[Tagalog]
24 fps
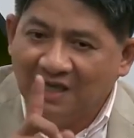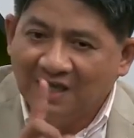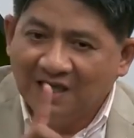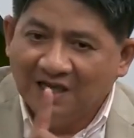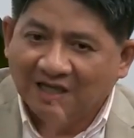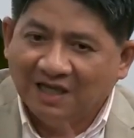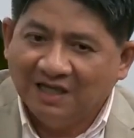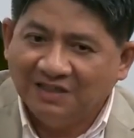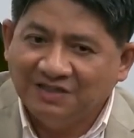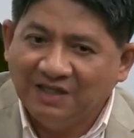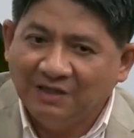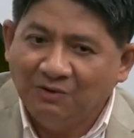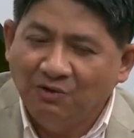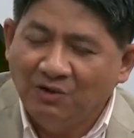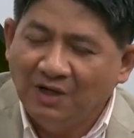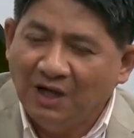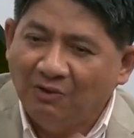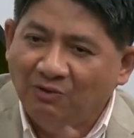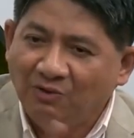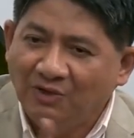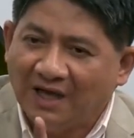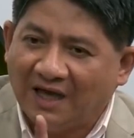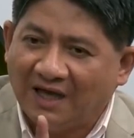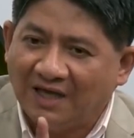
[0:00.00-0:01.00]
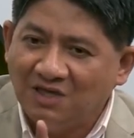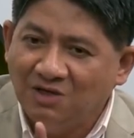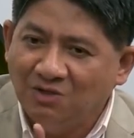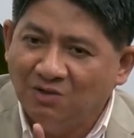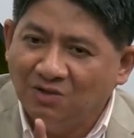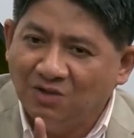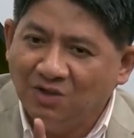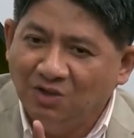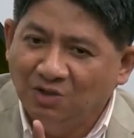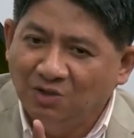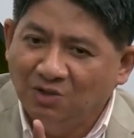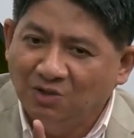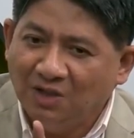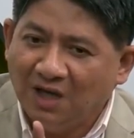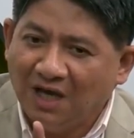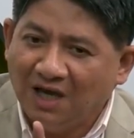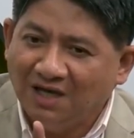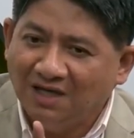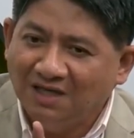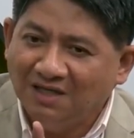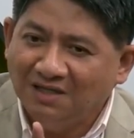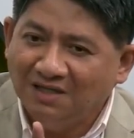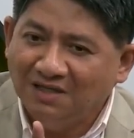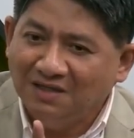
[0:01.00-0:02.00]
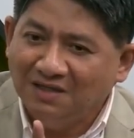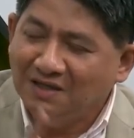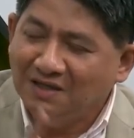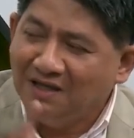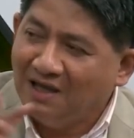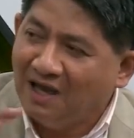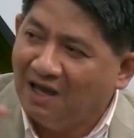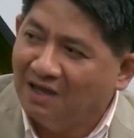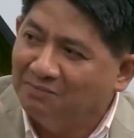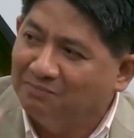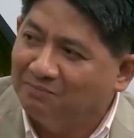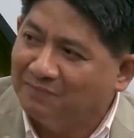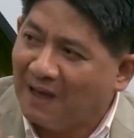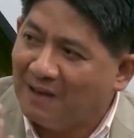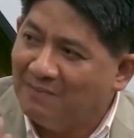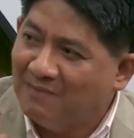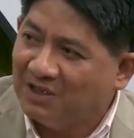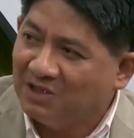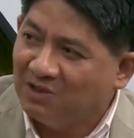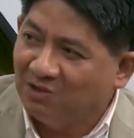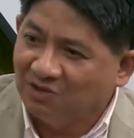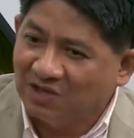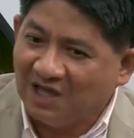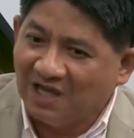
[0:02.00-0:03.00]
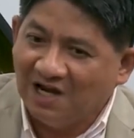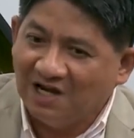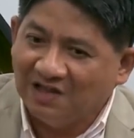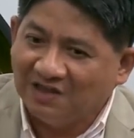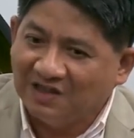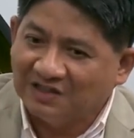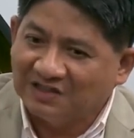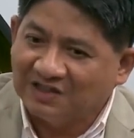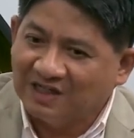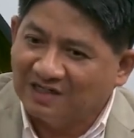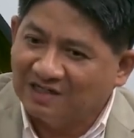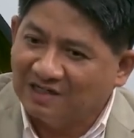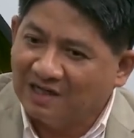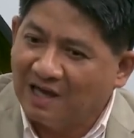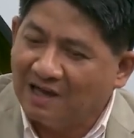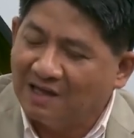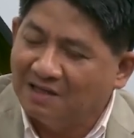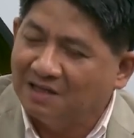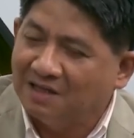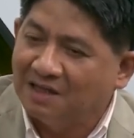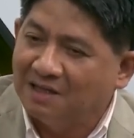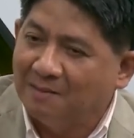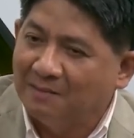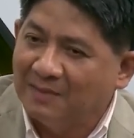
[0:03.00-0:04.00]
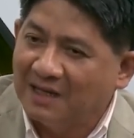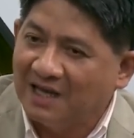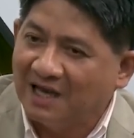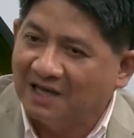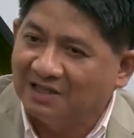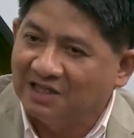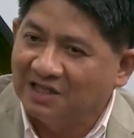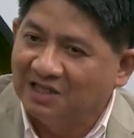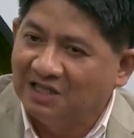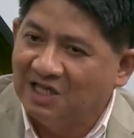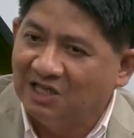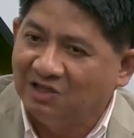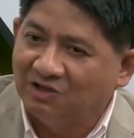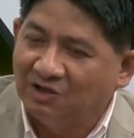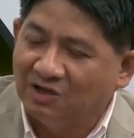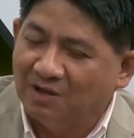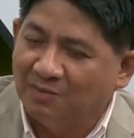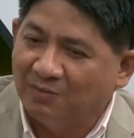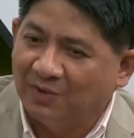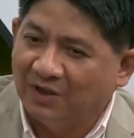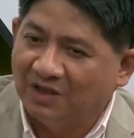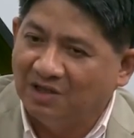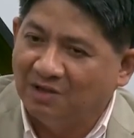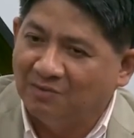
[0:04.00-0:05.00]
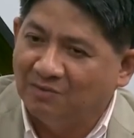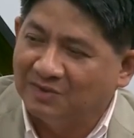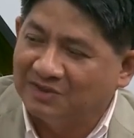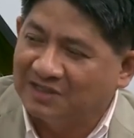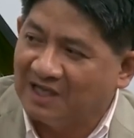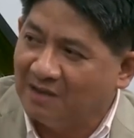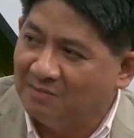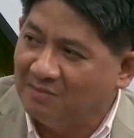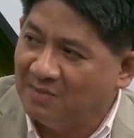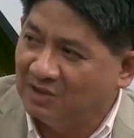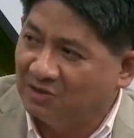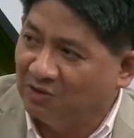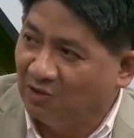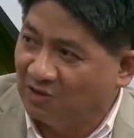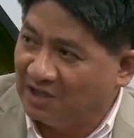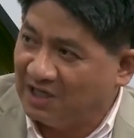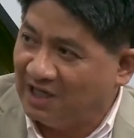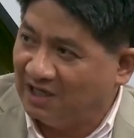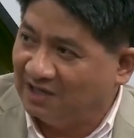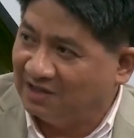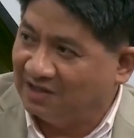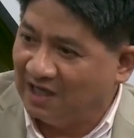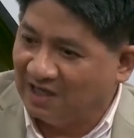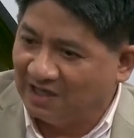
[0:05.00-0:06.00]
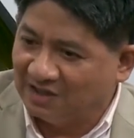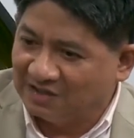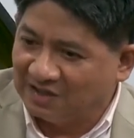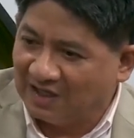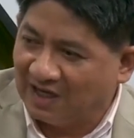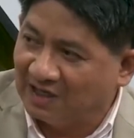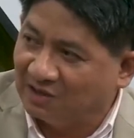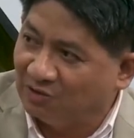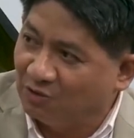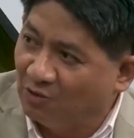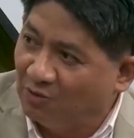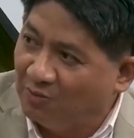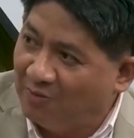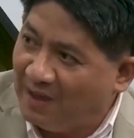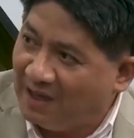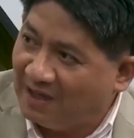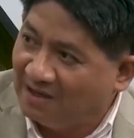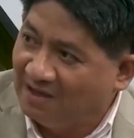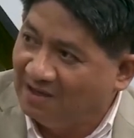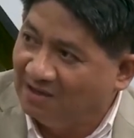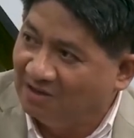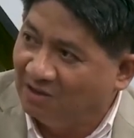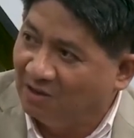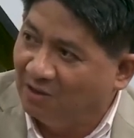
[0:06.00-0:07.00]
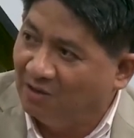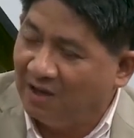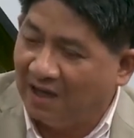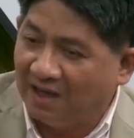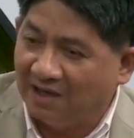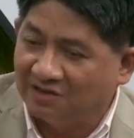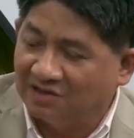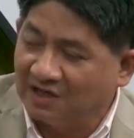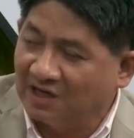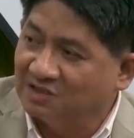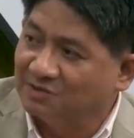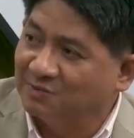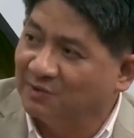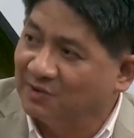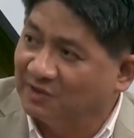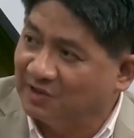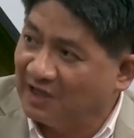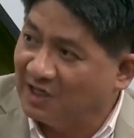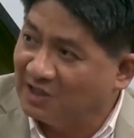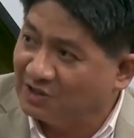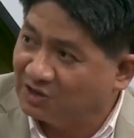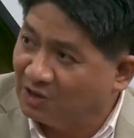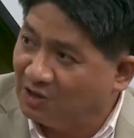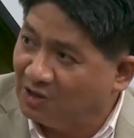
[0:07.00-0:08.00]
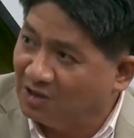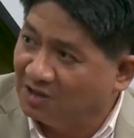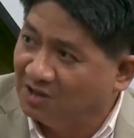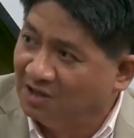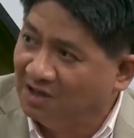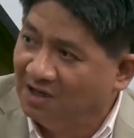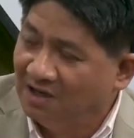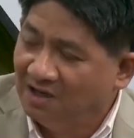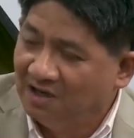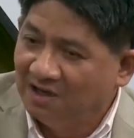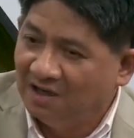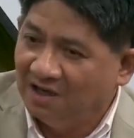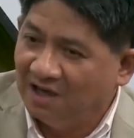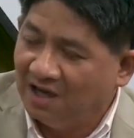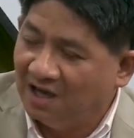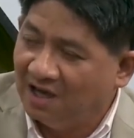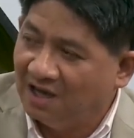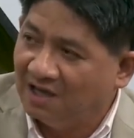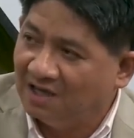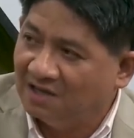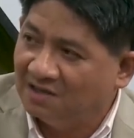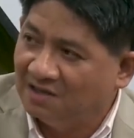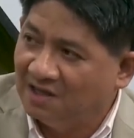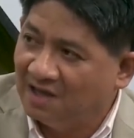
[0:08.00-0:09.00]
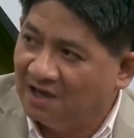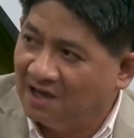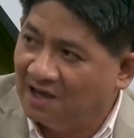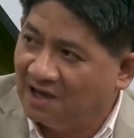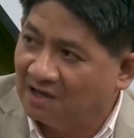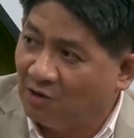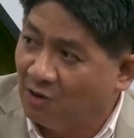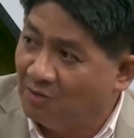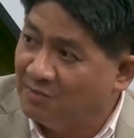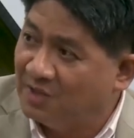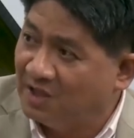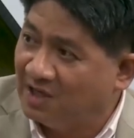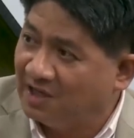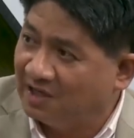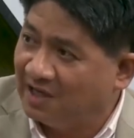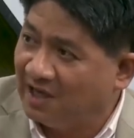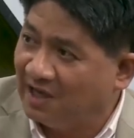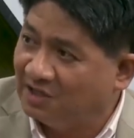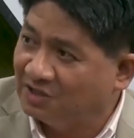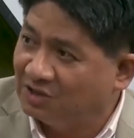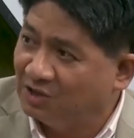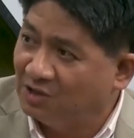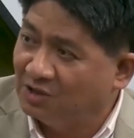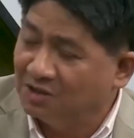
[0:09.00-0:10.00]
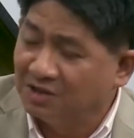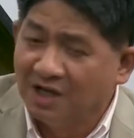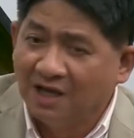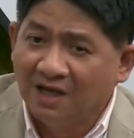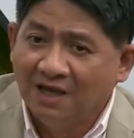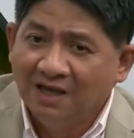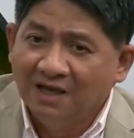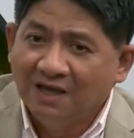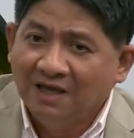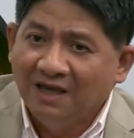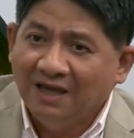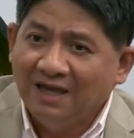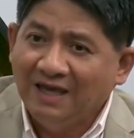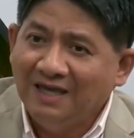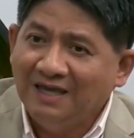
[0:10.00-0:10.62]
Mm-hmm. Kasi una-una, yung, yung ang, ang public utilities lang na, naman natin dito na pwede mo sabi, kuryente at saka tubig, okay. no? and transportation, yes. and uh, communication. Yes.